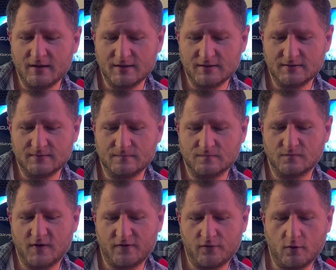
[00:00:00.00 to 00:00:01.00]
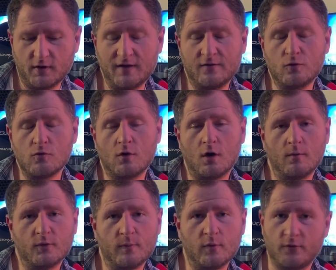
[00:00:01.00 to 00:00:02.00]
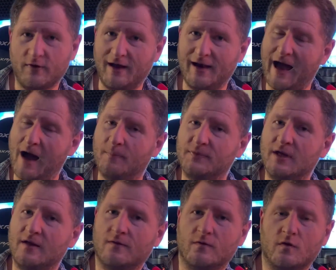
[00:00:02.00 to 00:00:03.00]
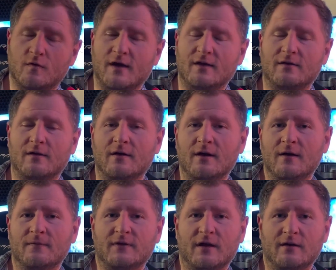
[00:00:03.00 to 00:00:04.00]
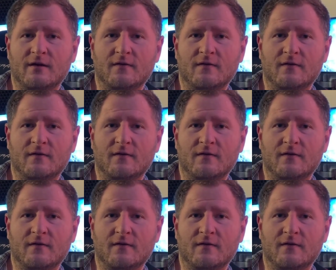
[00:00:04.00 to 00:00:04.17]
ähm, was noch hinzukommt, plus alle Updates und so weiter, dann